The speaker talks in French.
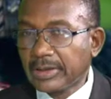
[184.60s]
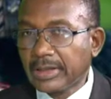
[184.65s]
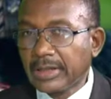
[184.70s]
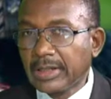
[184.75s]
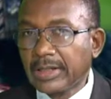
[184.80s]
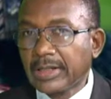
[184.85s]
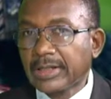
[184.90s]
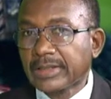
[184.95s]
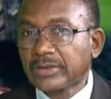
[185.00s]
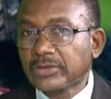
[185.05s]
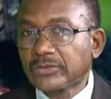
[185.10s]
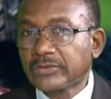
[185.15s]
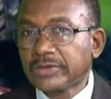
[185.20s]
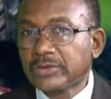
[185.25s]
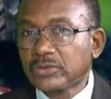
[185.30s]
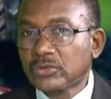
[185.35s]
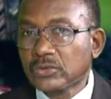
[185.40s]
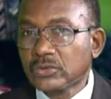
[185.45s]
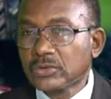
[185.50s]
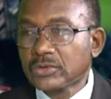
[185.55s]
en
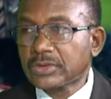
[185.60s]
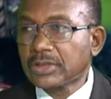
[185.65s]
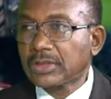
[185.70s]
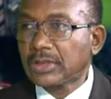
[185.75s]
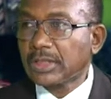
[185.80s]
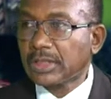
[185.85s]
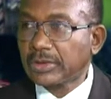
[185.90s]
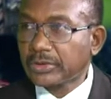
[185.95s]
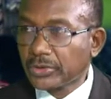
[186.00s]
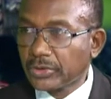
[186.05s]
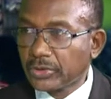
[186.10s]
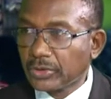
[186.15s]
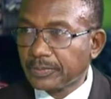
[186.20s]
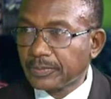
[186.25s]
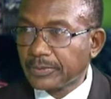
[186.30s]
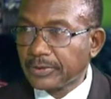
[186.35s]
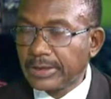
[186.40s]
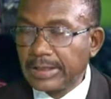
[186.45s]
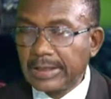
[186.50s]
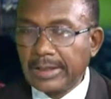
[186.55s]
92 en Europe.
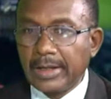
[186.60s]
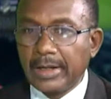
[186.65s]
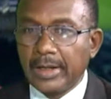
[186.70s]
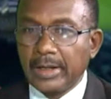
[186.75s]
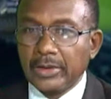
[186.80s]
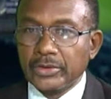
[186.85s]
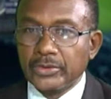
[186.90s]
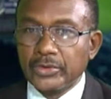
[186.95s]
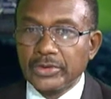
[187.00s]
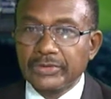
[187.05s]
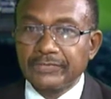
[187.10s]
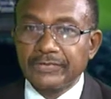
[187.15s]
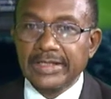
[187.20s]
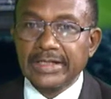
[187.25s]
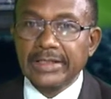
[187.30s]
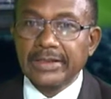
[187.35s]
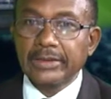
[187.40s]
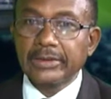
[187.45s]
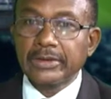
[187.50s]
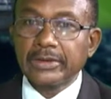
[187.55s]
Donc il
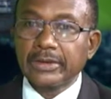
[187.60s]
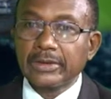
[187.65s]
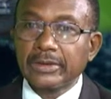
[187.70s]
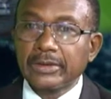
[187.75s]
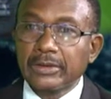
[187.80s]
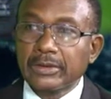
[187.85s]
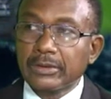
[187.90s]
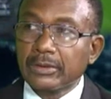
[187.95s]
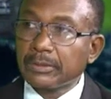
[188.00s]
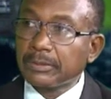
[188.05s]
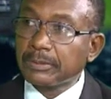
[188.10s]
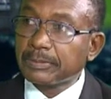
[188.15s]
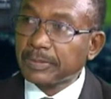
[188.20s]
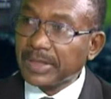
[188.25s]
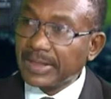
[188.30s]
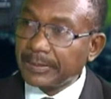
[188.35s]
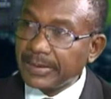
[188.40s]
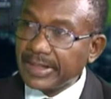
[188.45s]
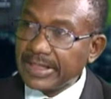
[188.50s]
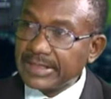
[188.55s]
fallait euh,
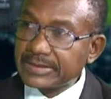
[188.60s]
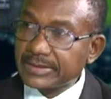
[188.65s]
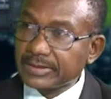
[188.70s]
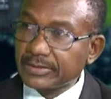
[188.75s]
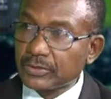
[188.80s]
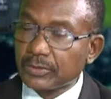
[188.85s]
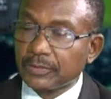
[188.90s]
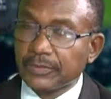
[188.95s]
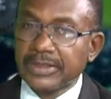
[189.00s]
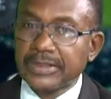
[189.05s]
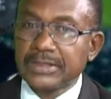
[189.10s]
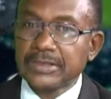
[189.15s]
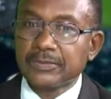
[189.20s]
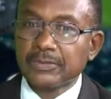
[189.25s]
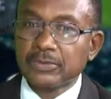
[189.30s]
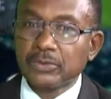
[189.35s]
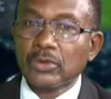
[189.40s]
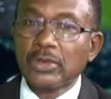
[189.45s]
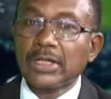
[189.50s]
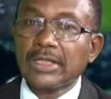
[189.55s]
préparer les entreprises
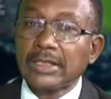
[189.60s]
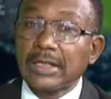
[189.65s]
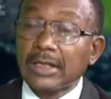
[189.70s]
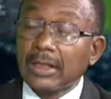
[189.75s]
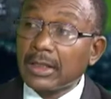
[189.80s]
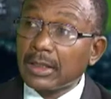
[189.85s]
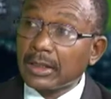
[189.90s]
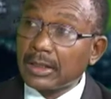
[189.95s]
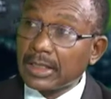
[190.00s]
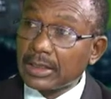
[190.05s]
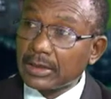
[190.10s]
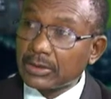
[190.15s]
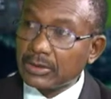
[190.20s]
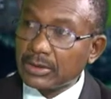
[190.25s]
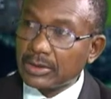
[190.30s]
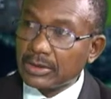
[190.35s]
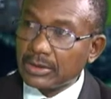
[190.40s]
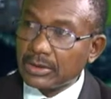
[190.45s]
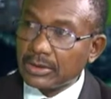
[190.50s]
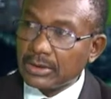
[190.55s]
pour
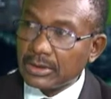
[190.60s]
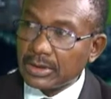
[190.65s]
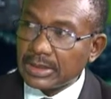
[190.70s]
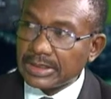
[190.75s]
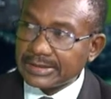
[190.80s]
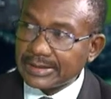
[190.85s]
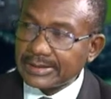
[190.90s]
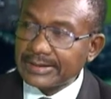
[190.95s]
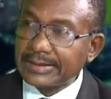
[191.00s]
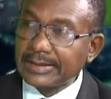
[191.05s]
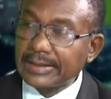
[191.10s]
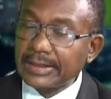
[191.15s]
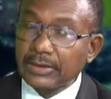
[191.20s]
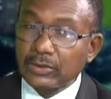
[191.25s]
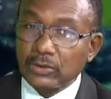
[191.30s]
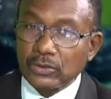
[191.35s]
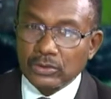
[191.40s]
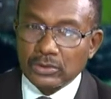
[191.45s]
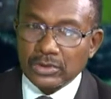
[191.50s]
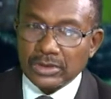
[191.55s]
euh, attaquer la,
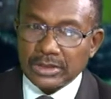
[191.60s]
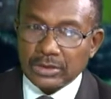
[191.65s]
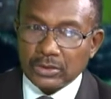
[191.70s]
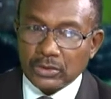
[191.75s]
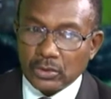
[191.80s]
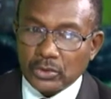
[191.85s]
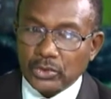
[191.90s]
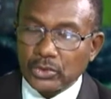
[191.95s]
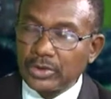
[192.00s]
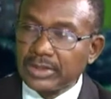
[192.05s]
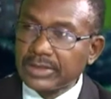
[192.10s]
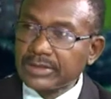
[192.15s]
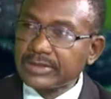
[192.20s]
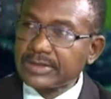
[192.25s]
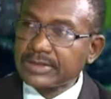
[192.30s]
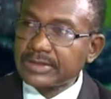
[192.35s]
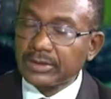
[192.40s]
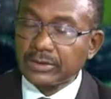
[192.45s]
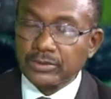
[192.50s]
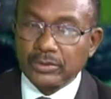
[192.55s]
concurrence des,
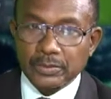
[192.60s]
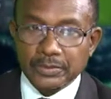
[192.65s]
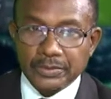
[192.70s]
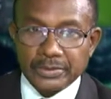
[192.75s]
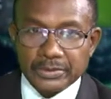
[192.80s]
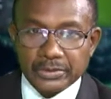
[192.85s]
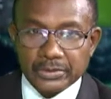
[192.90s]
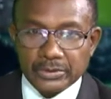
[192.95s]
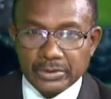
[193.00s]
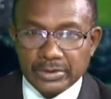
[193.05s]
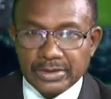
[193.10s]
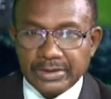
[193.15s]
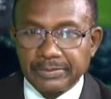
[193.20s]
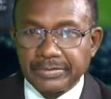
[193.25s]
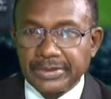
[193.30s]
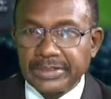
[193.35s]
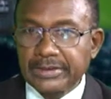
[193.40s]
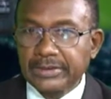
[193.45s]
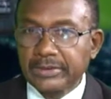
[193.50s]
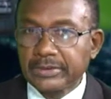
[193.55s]
entreprises des
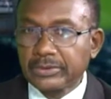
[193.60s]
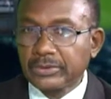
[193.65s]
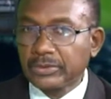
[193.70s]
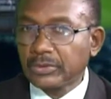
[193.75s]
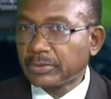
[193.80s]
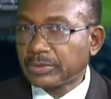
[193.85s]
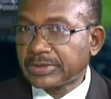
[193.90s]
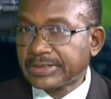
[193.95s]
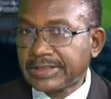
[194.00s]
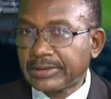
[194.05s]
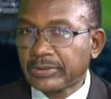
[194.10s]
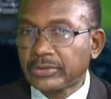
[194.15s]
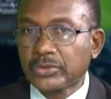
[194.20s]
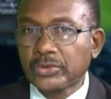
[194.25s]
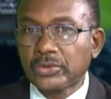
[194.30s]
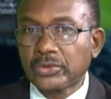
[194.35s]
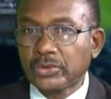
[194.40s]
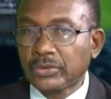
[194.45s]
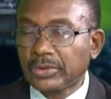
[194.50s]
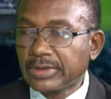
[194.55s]
pays de, tels que
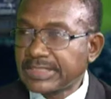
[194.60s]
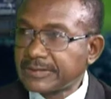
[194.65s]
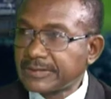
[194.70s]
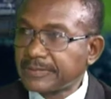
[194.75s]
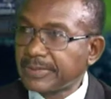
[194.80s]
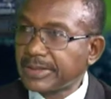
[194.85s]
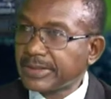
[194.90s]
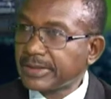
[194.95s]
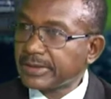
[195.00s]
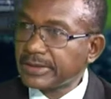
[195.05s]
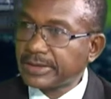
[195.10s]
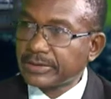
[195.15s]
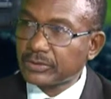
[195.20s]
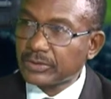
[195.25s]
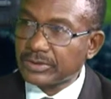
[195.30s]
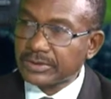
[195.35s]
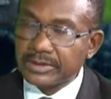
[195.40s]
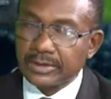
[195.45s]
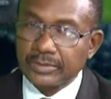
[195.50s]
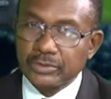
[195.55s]
l'Espagne et tout un
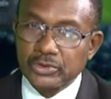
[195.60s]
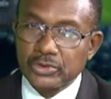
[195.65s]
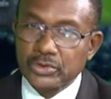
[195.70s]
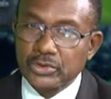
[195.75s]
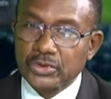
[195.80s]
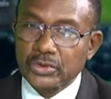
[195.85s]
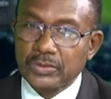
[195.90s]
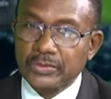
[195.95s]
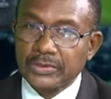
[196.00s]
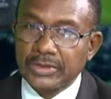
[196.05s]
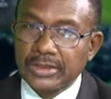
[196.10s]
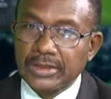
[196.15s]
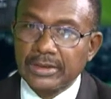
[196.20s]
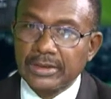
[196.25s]
ensemble de choses comme cela.